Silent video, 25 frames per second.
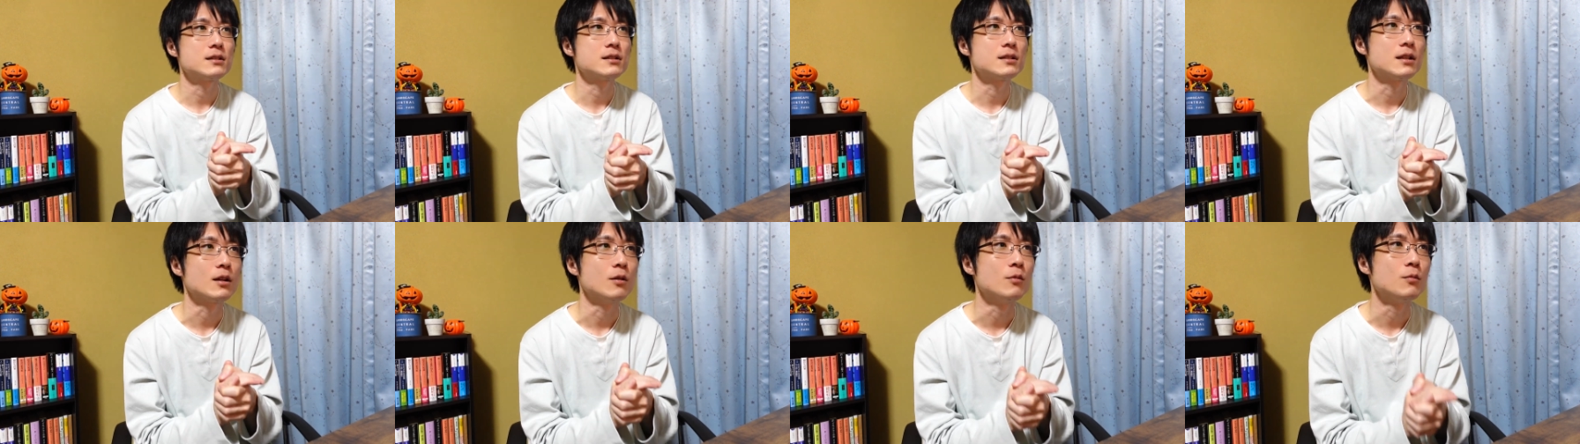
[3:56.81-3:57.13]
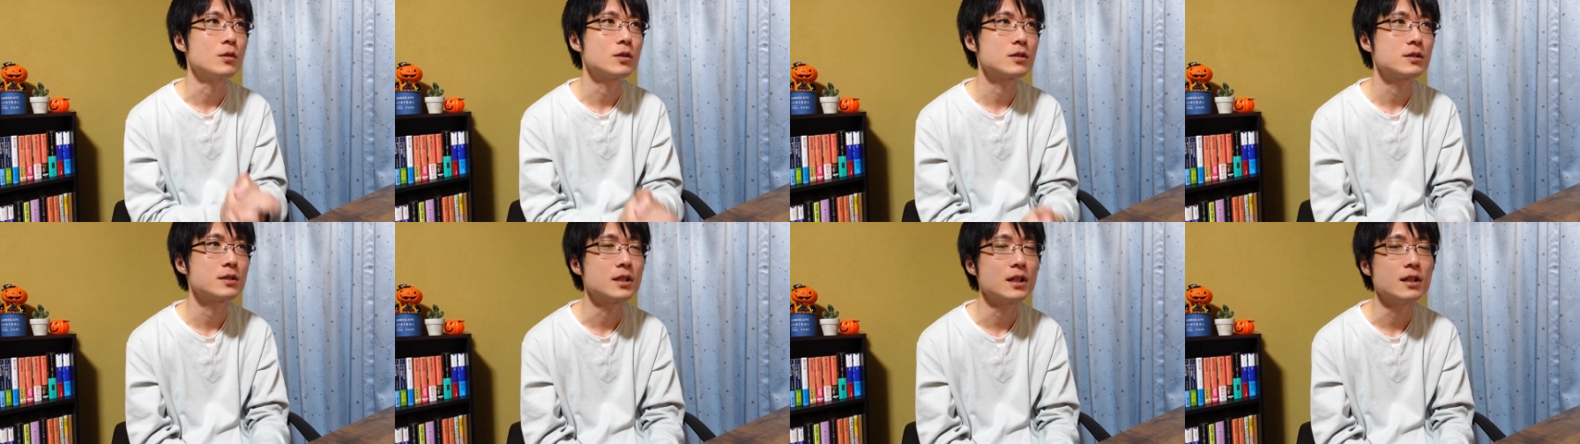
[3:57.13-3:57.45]
て
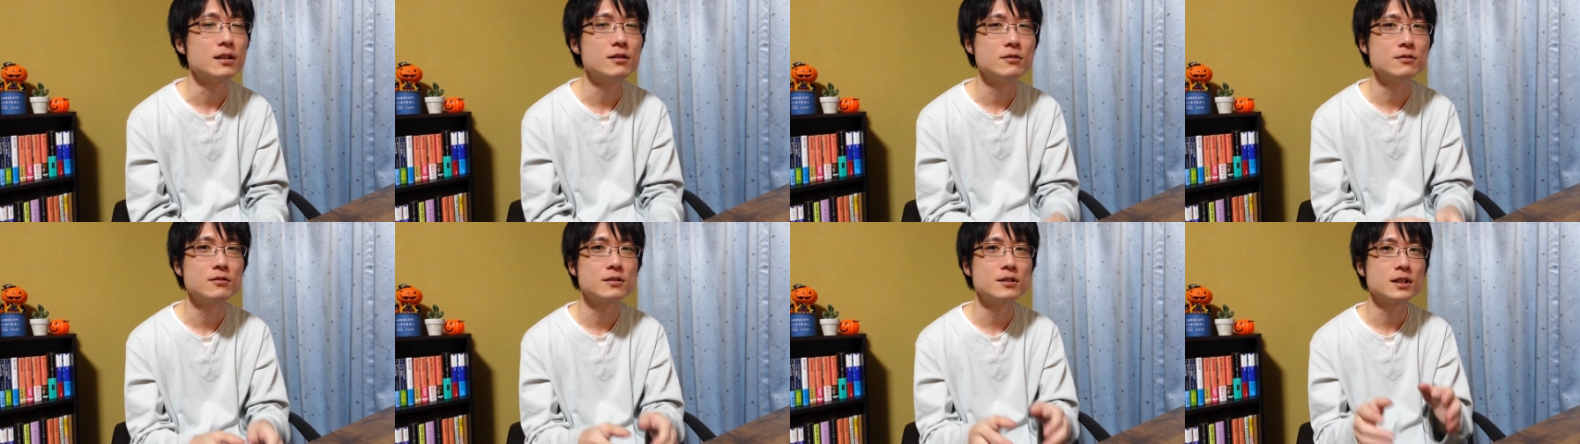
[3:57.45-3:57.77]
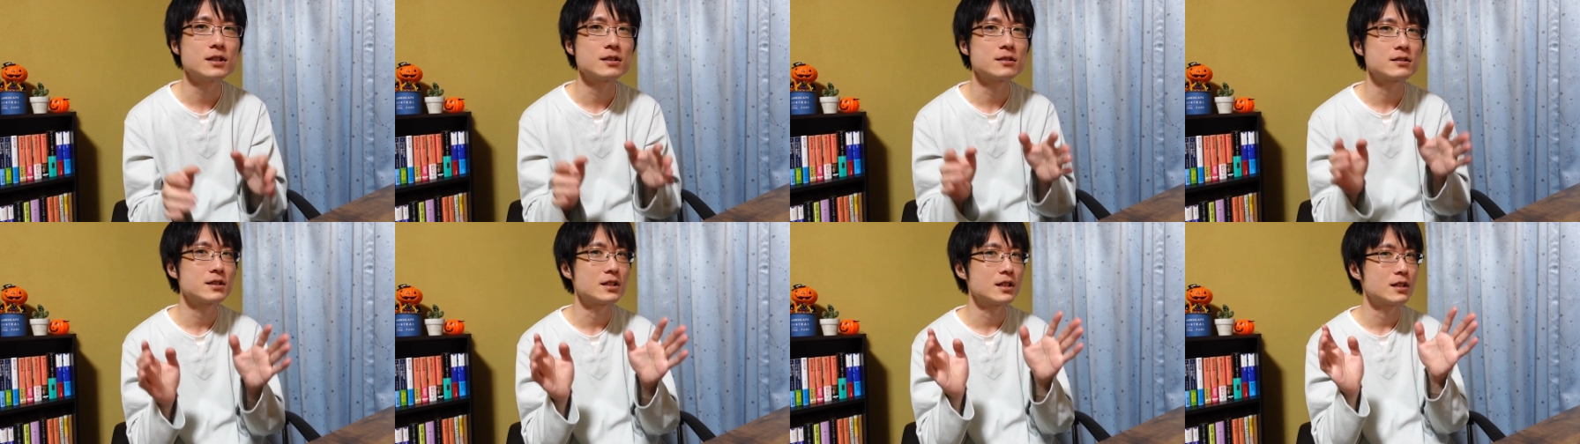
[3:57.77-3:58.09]
思っているん
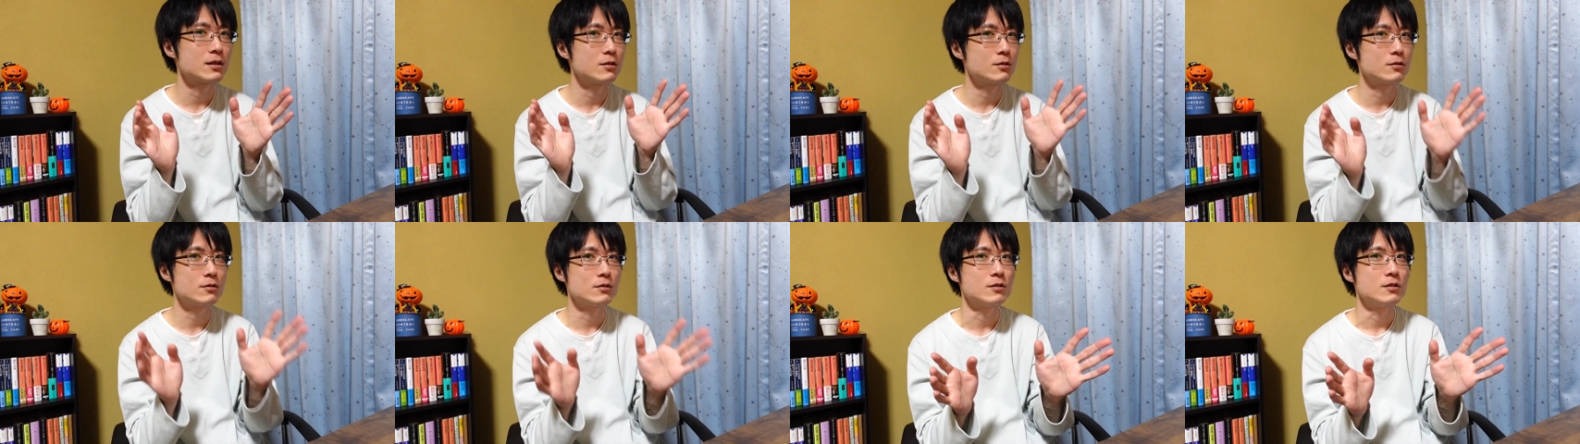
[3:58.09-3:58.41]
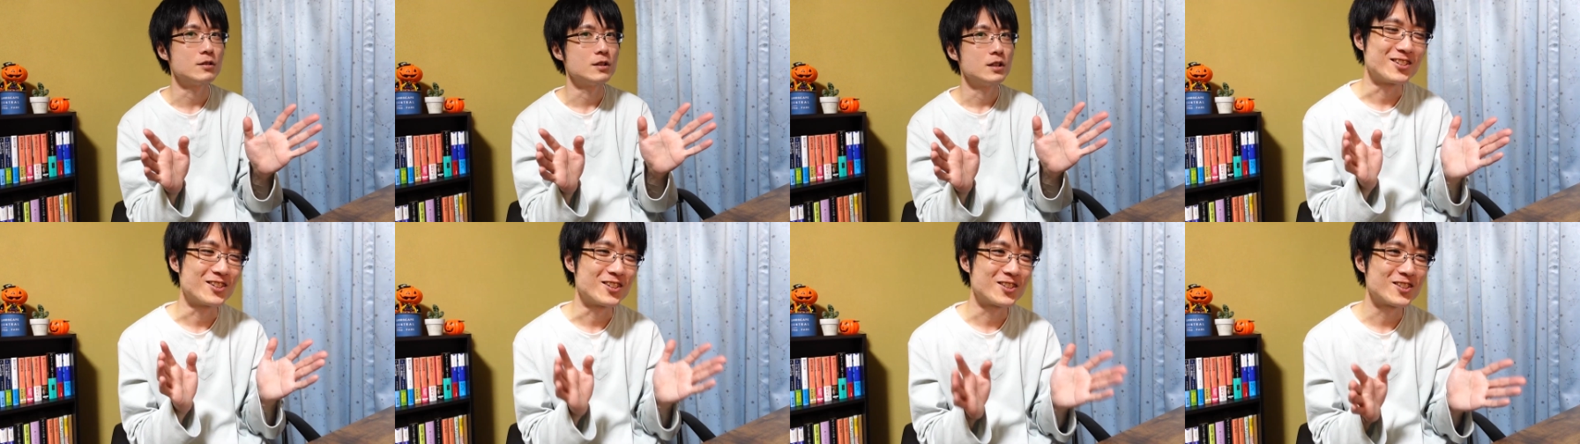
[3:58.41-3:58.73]
ですけど
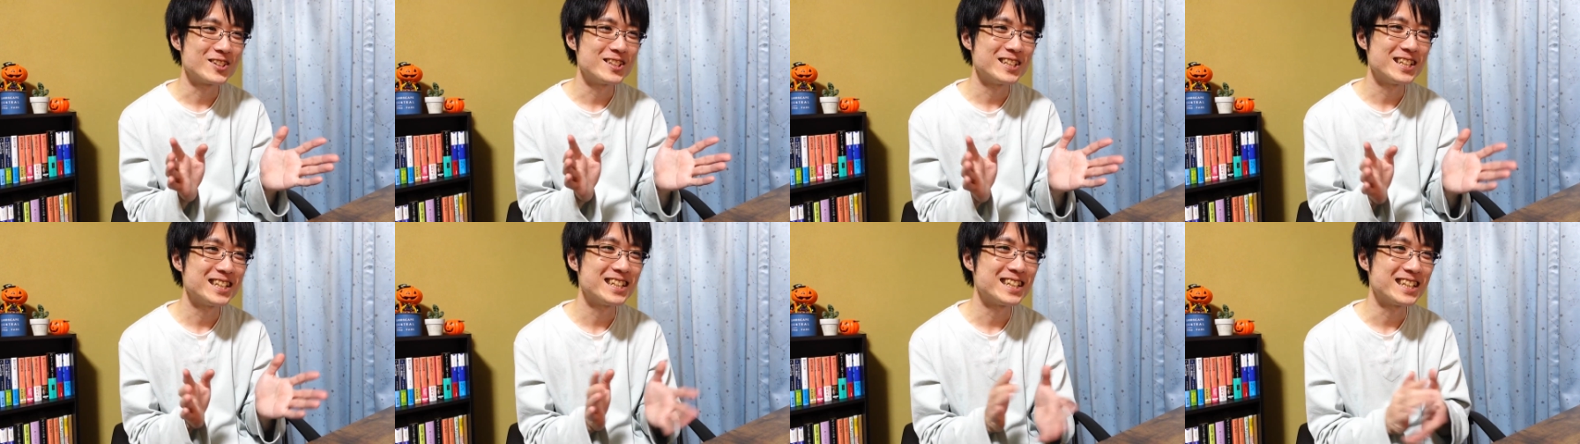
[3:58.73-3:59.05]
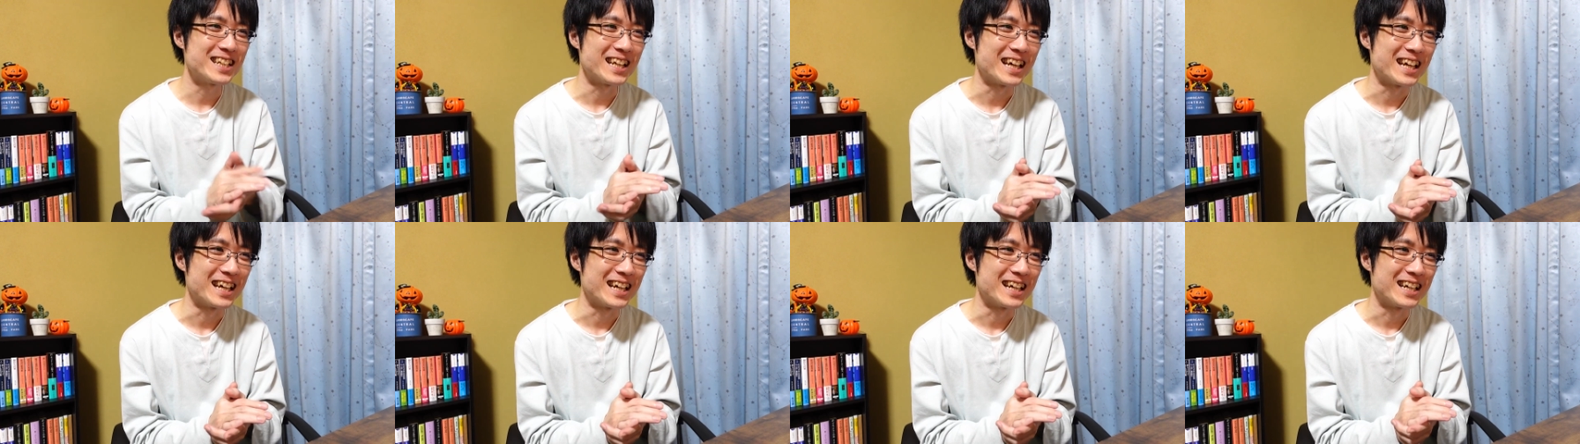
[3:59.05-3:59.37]
ここに来
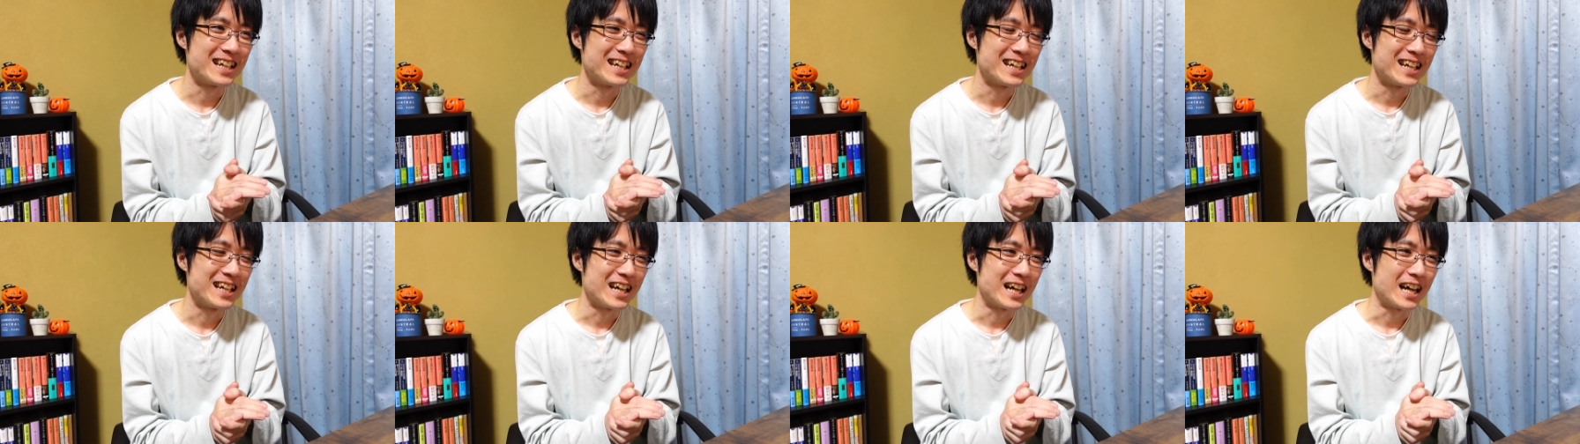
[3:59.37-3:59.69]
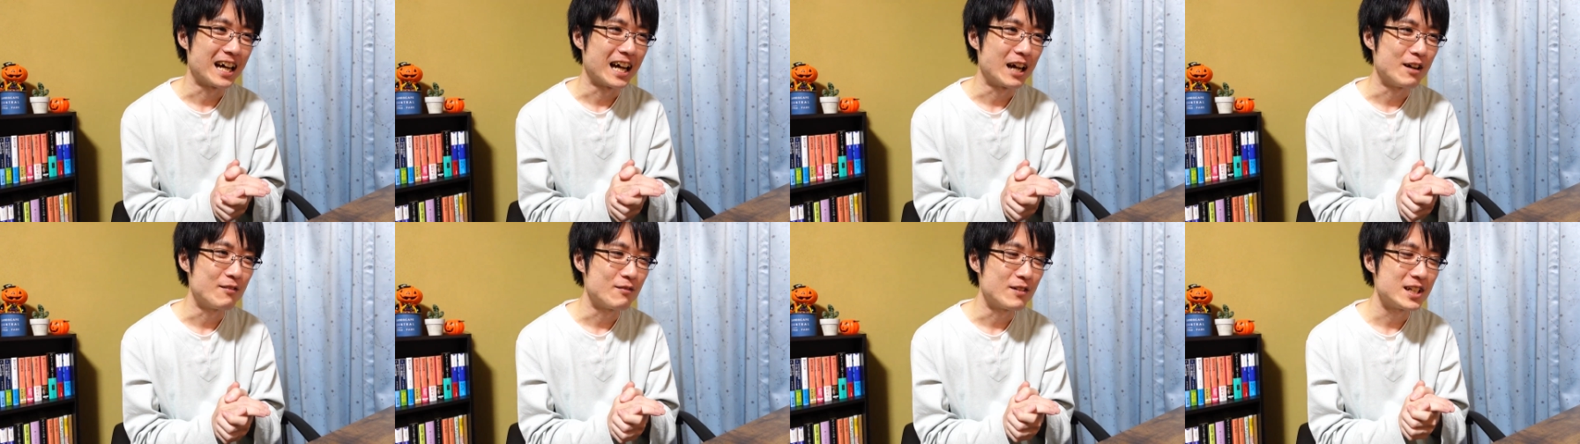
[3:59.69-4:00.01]
て
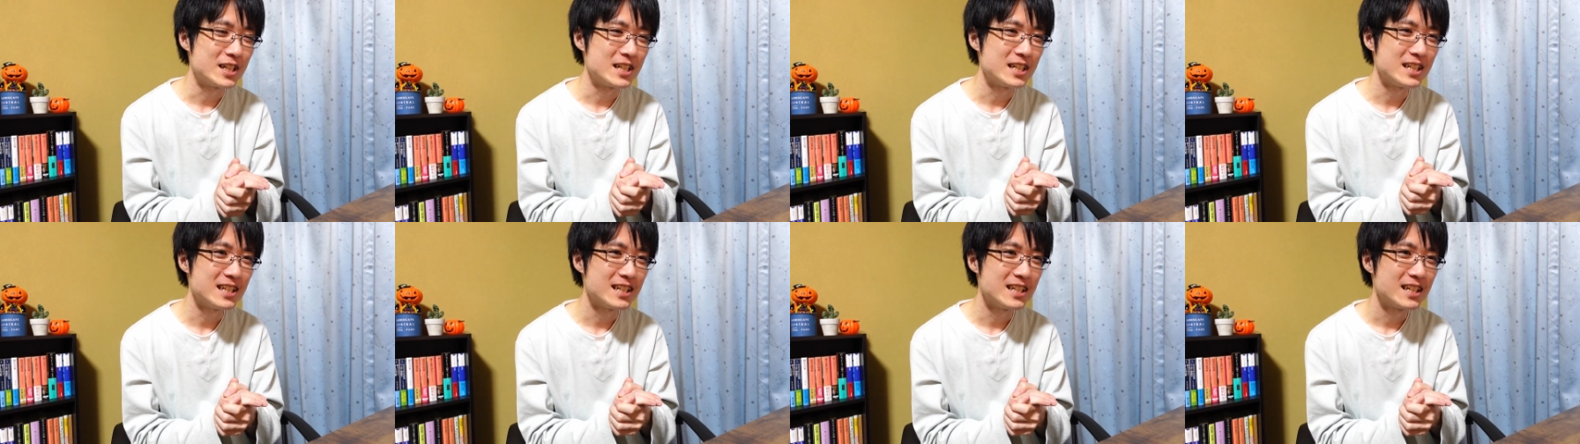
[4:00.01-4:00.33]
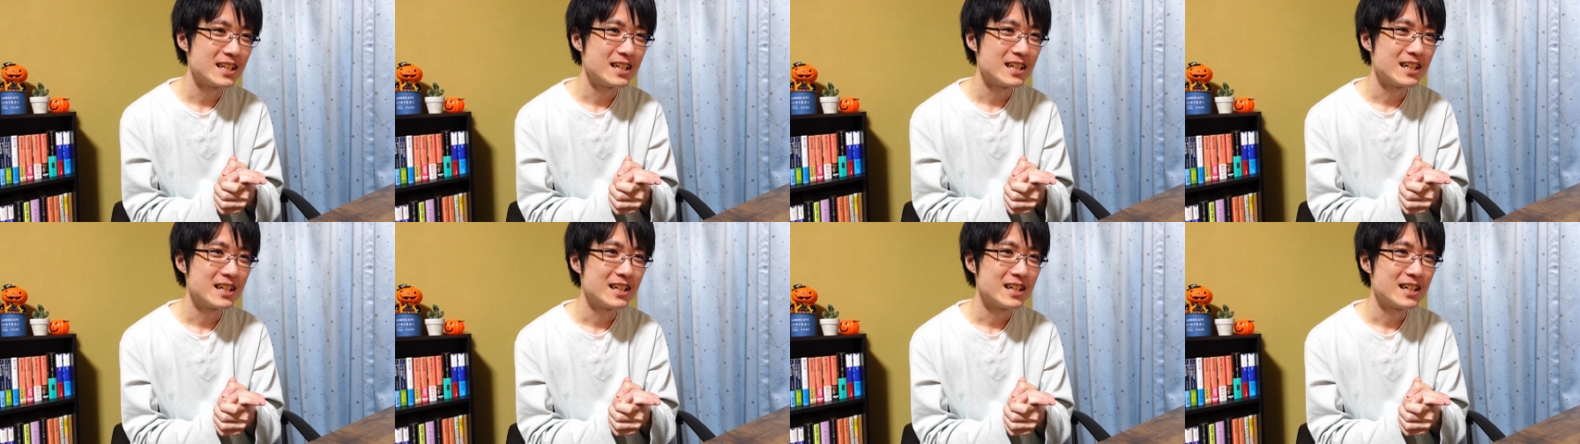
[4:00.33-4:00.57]
あまり